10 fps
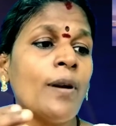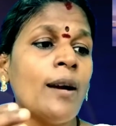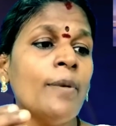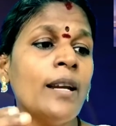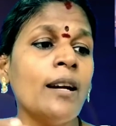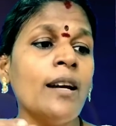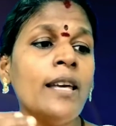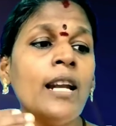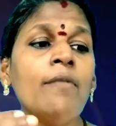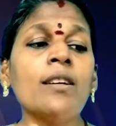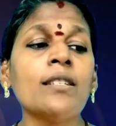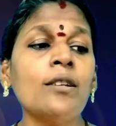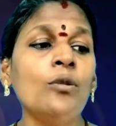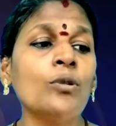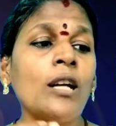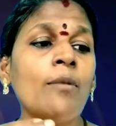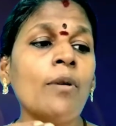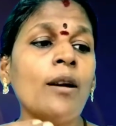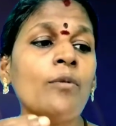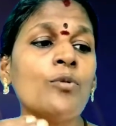பிராணம் என்னன்னா இறைவாசநல்லூர்
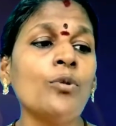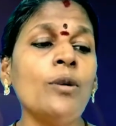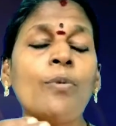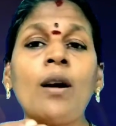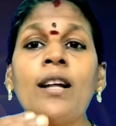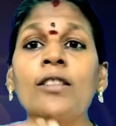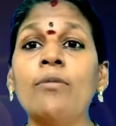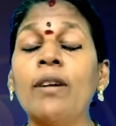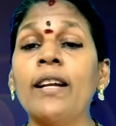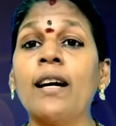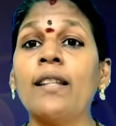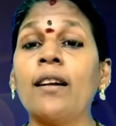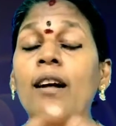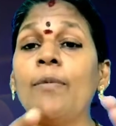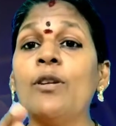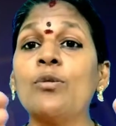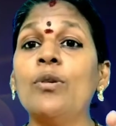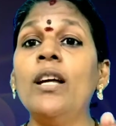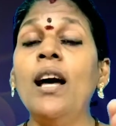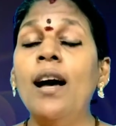தலபுராணம்னு சொல்லி புராண திருமலைநாதர் அப்படின்னு
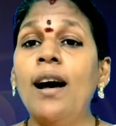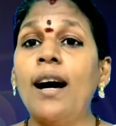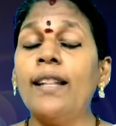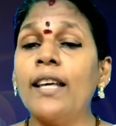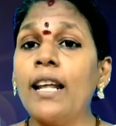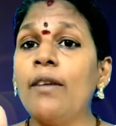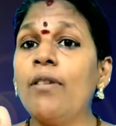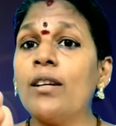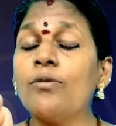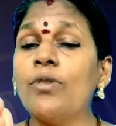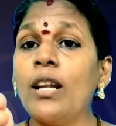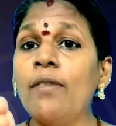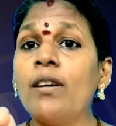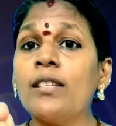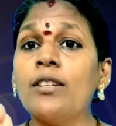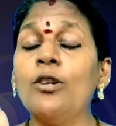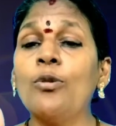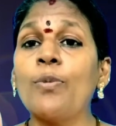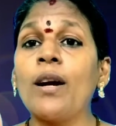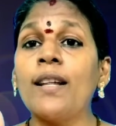சொல்லி அந்த இறைவனாஸ்
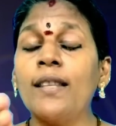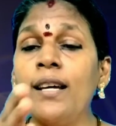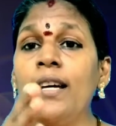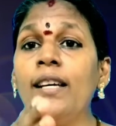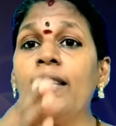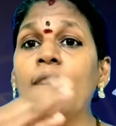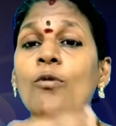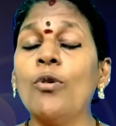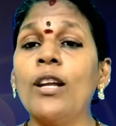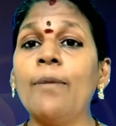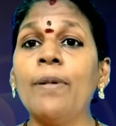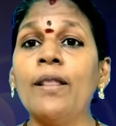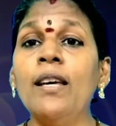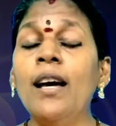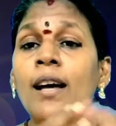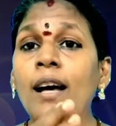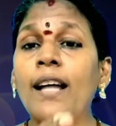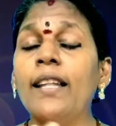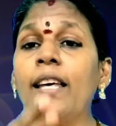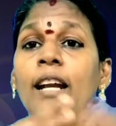இறைவாசநல்லூர் புராணத்தில் இந்த கோயிலை பற்றி
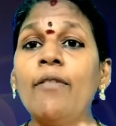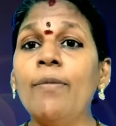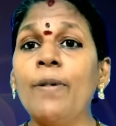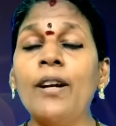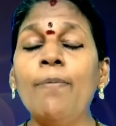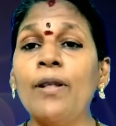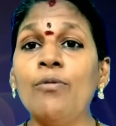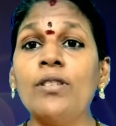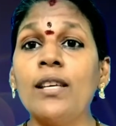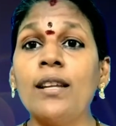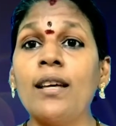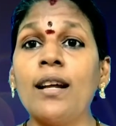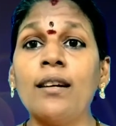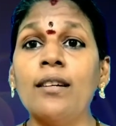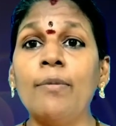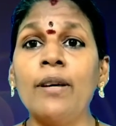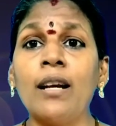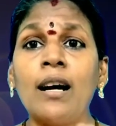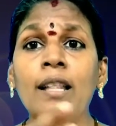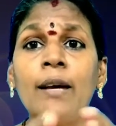அந்த இறைவனை பற்றி பதிவு செய்திருக்கிறார்கள்
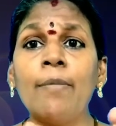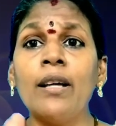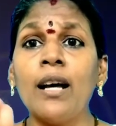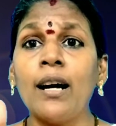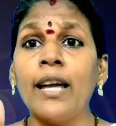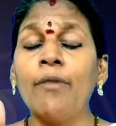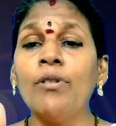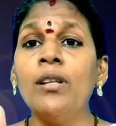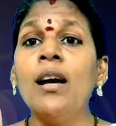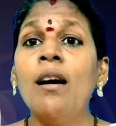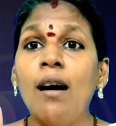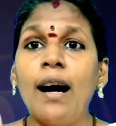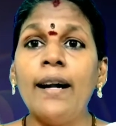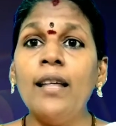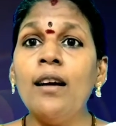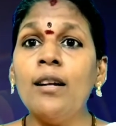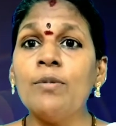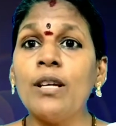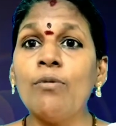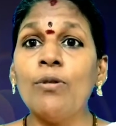அப்படிங்கிறாங்க அதே மாதிரி அங்கே வந்து
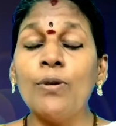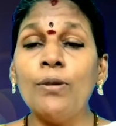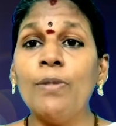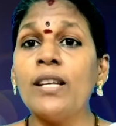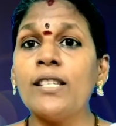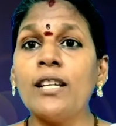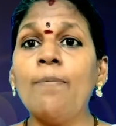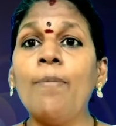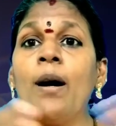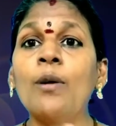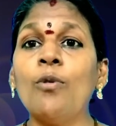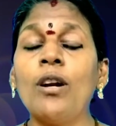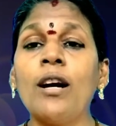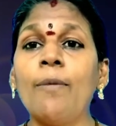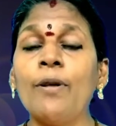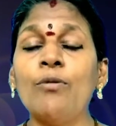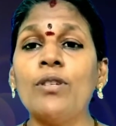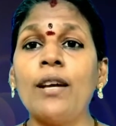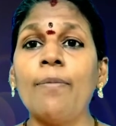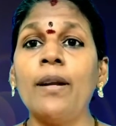அன்னதானம் செய்வது என்று மிகச் சிறப்பான ஒன்றாக விதமாக பதிவு
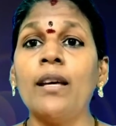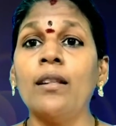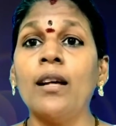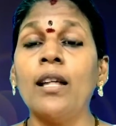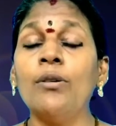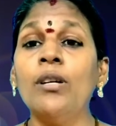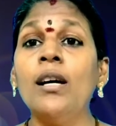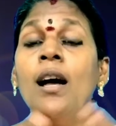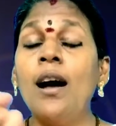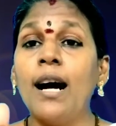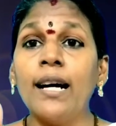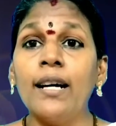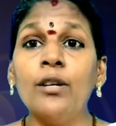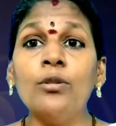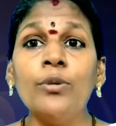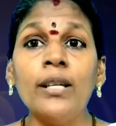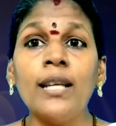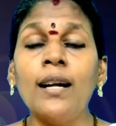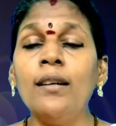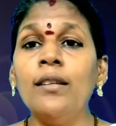செய்யப்படுகிறது அதாவது அங்கே இருக்கக்கூடிய
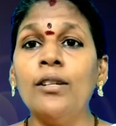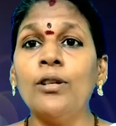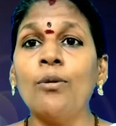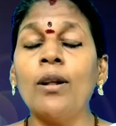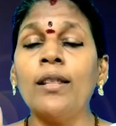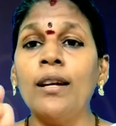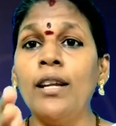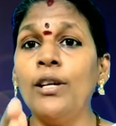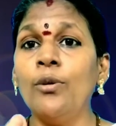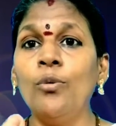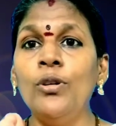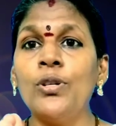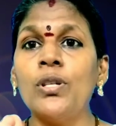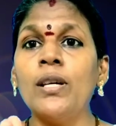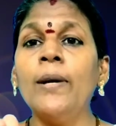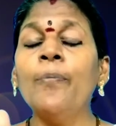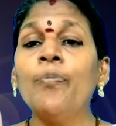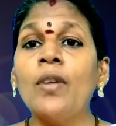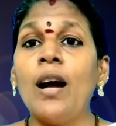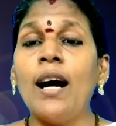தண்டு தீர்த்த குளத்தில் நீங்கள் குளிச்சுட்டு
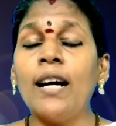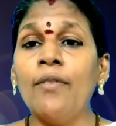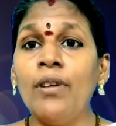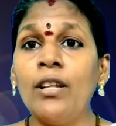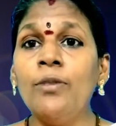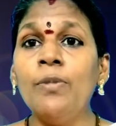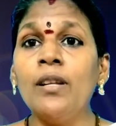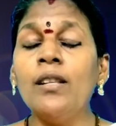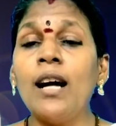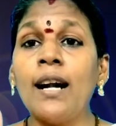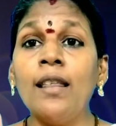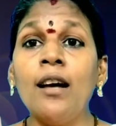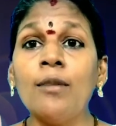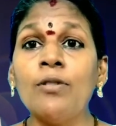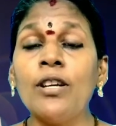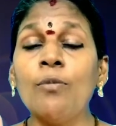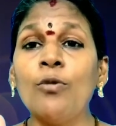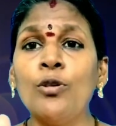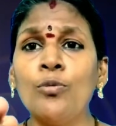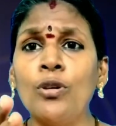அங்கே விரதம் இருந்து அன்னதானம் செய்யும்
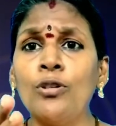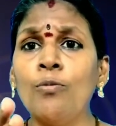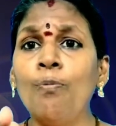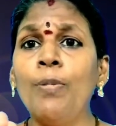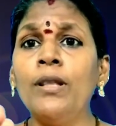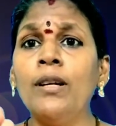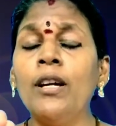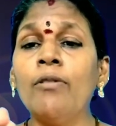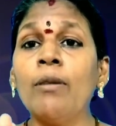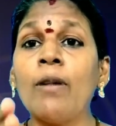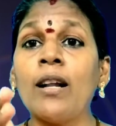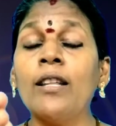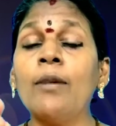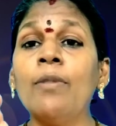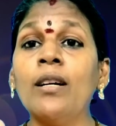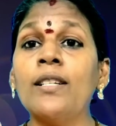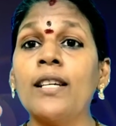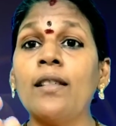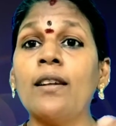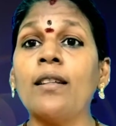போது உங்களுக்கு முப்பத்தி ரெண்டு விதமான தர்மங்கள்
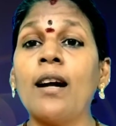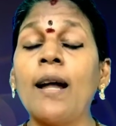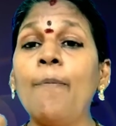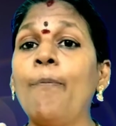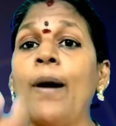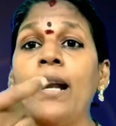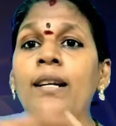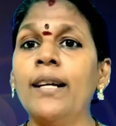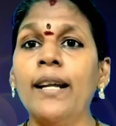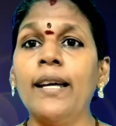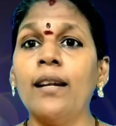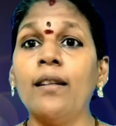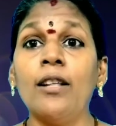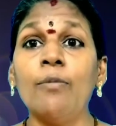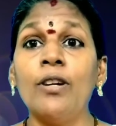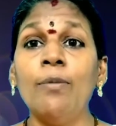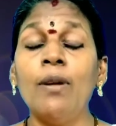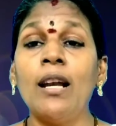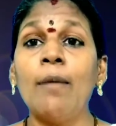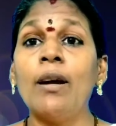செய்ததற்கான பலன் கிடைக்கிறது அது மட்டும்
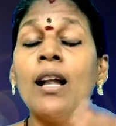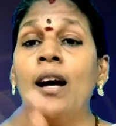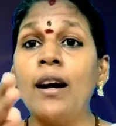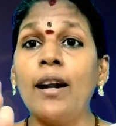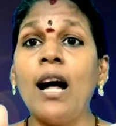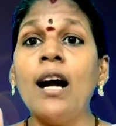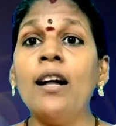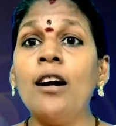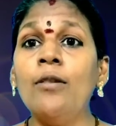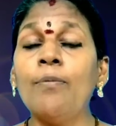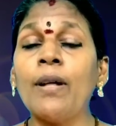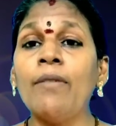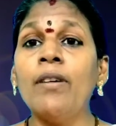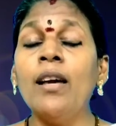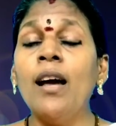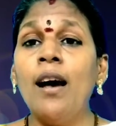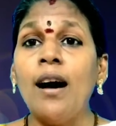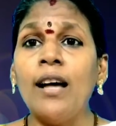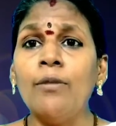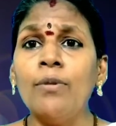இல்லாமல் நாடாளும் பதவி
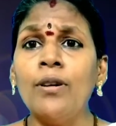அது